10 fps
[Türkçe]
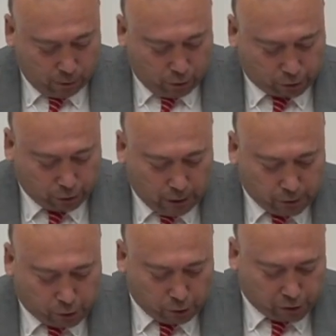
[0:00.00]
Üç,
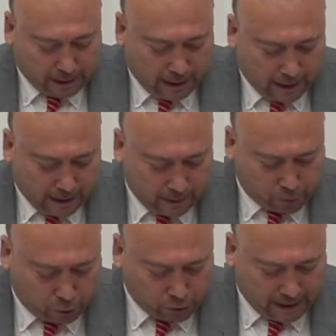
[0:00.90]
sözü,
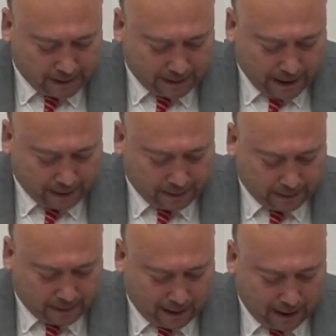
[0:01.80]
e, sözü edilen
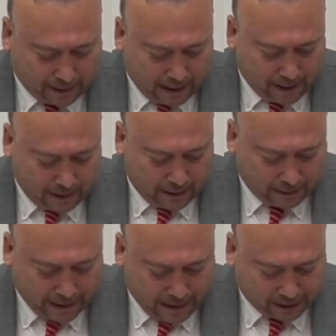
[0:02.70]
iddialar e,
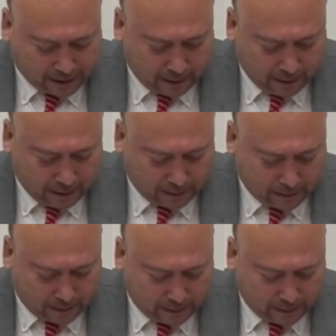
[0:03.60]
gerek, e,